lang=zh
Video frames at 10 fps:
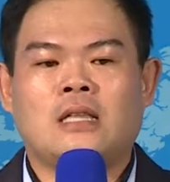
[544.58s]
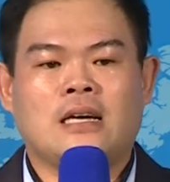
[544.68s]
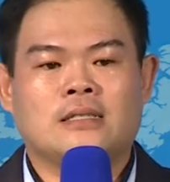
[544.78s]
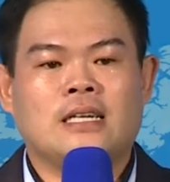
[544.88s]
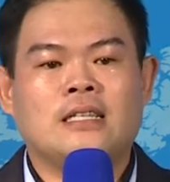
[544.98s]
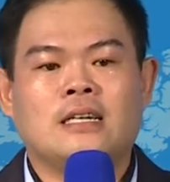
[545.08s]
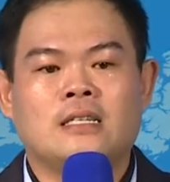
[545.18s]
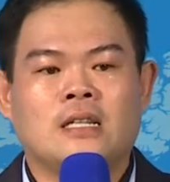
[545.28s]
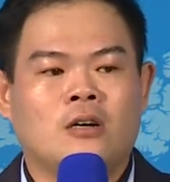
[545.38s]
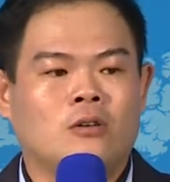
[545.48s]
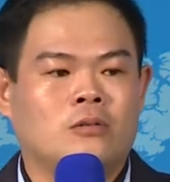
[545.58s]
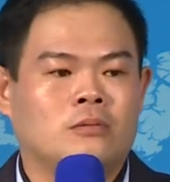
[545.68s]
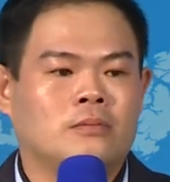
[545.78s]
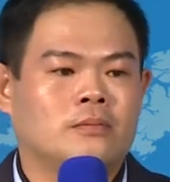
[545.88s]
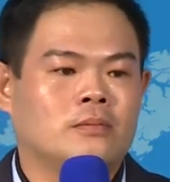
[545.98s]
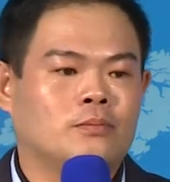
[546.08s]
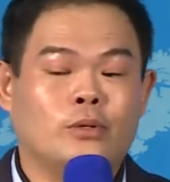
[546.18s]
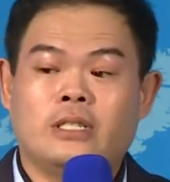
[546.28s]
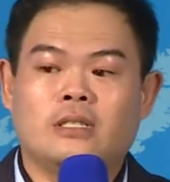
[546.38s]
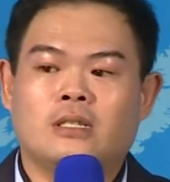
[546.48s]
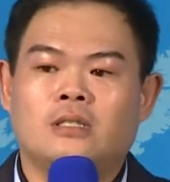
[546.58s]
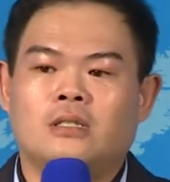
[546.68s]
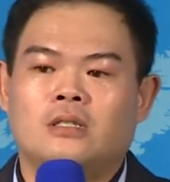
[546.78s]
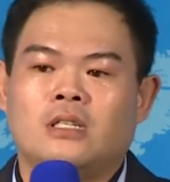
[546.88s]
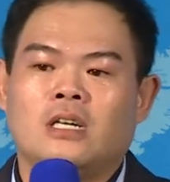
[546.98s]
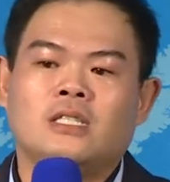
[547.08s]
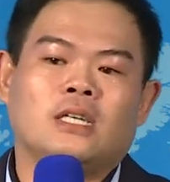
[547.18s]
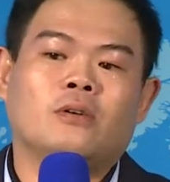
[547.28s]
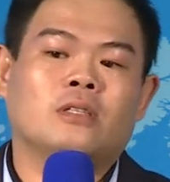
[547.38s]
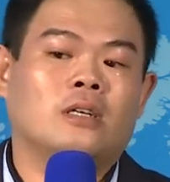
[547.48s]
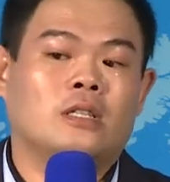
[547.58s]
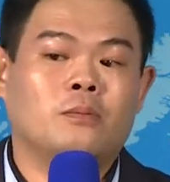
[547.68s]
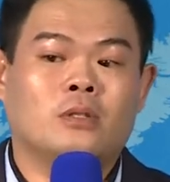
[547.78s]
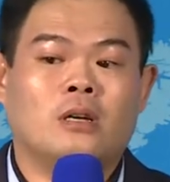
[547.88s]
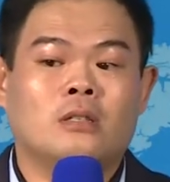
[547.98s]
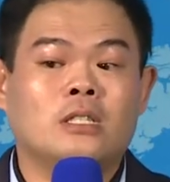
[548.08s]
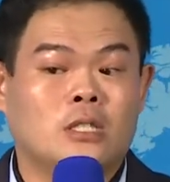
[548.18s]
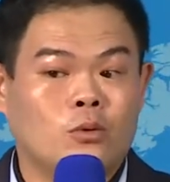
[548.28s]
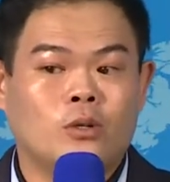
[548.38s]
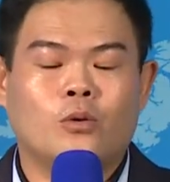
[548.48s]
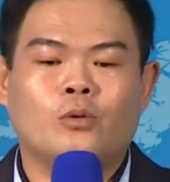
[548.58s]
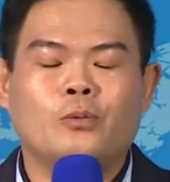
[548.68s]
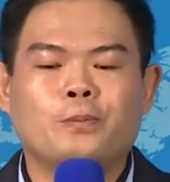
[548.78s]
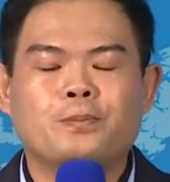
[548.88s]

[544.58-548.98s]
躺在那里，然后不省人事。你跟他讲话，他也听不到，他只会哭。